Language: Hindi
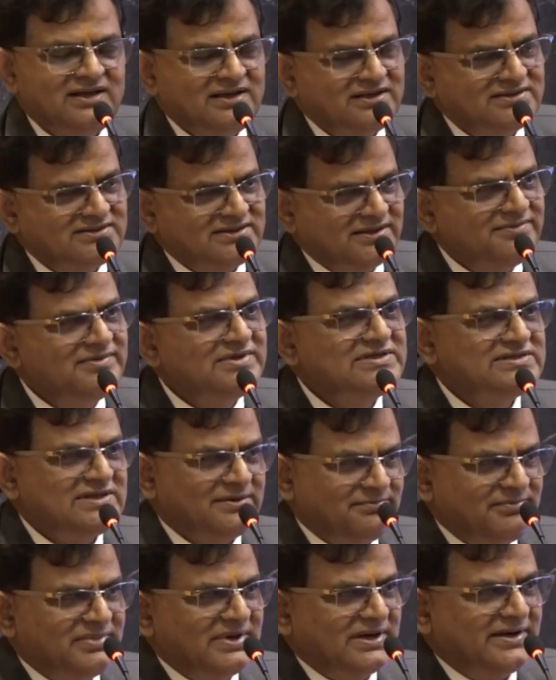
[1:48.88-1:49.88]
से भी
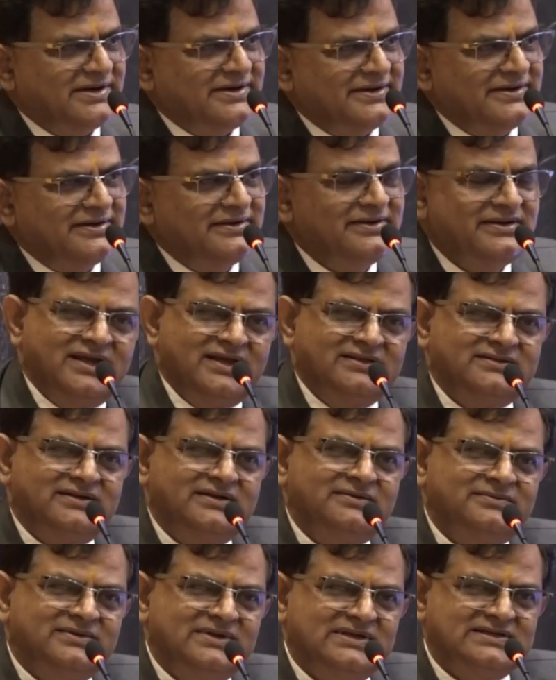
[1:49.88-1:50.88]
संपन्न हैं
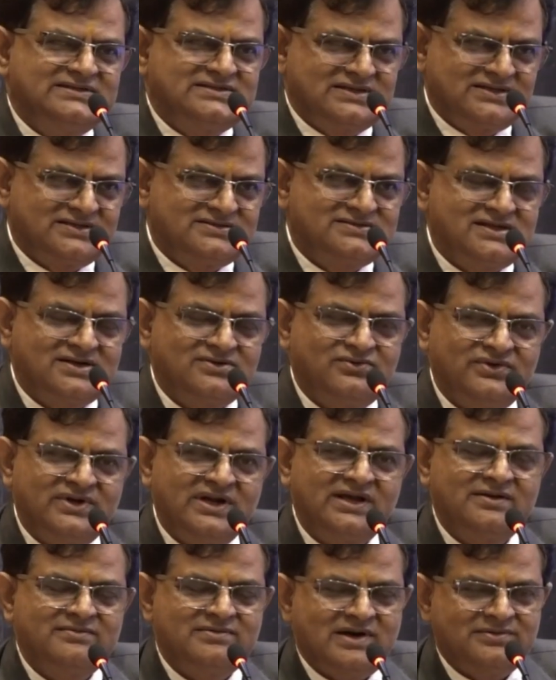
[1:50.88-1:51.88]
इतने बड़े चिकित्सक
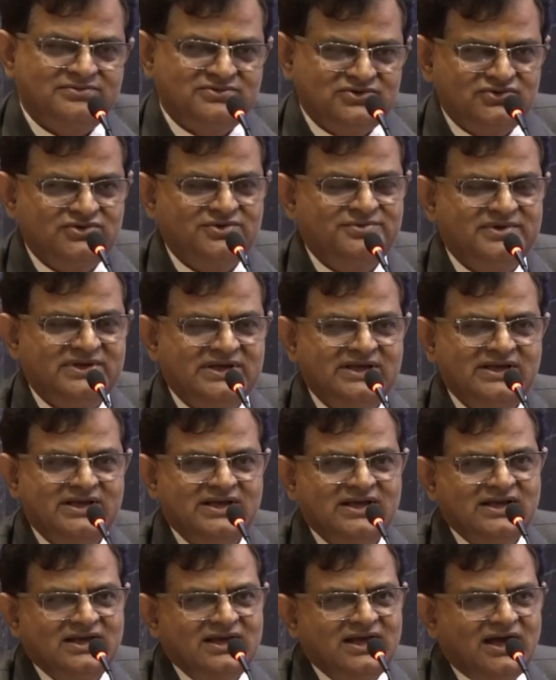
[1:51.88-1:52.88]
होने के बावजूद भी
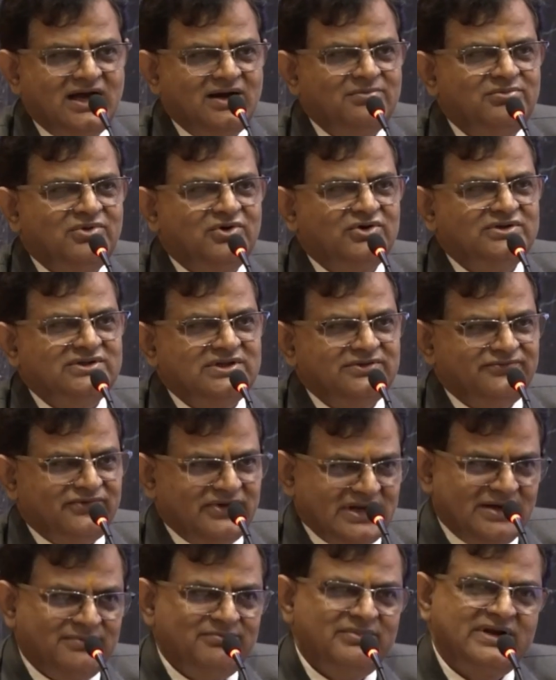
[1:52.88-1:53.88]
आप बहुत ही
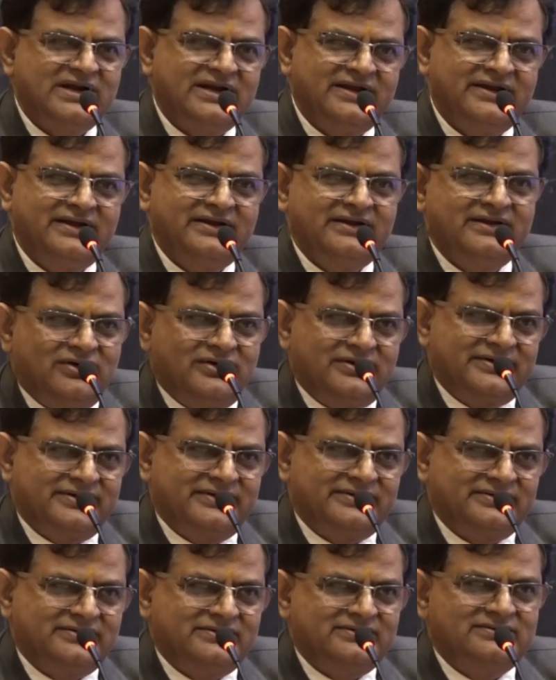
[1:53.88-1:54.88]
विनम्र हैं और
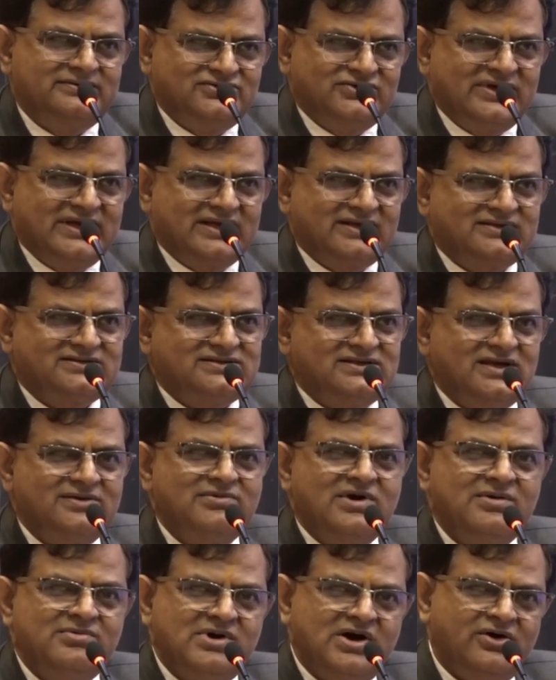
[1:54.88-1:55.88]
जो एक
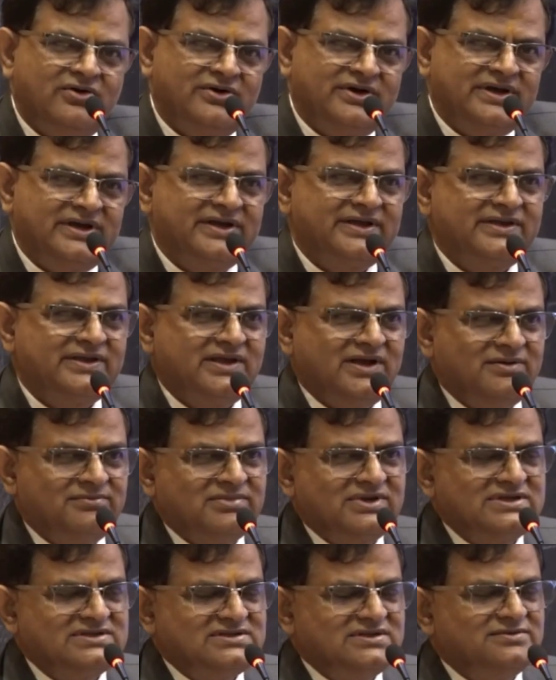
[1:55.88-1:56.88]
सेवा भाव है कि हम
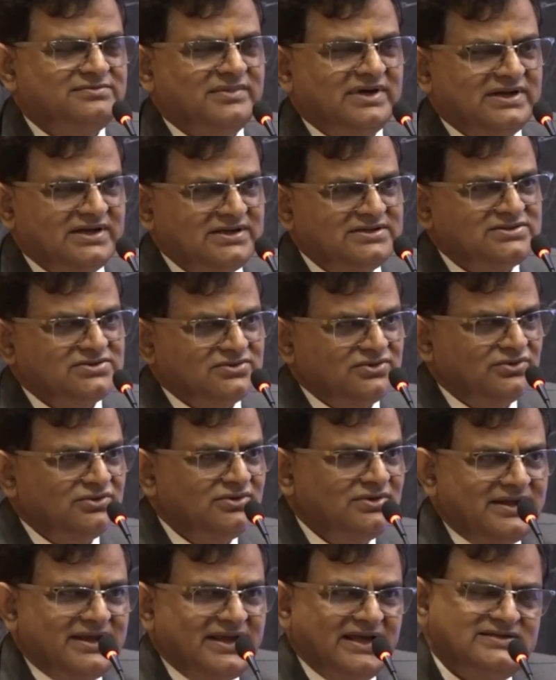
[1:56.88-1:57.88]
किसी मरीज को
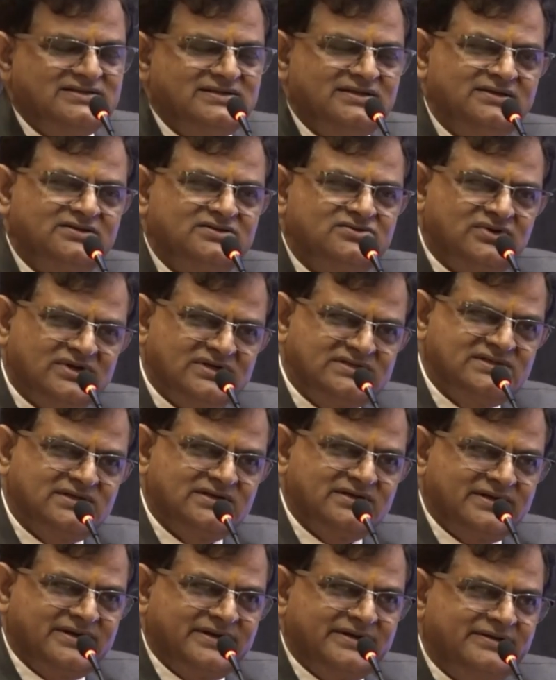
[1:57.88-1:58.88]
कैसे स्वस्थ
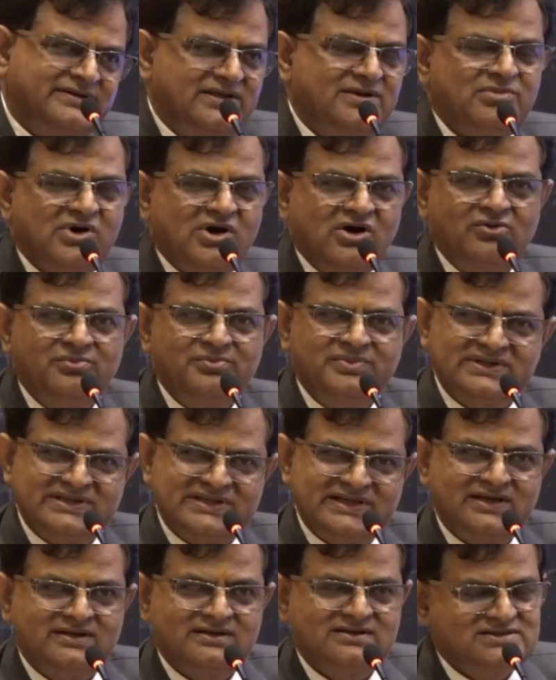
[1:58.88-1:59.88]
करें ये भाव प्रत्येक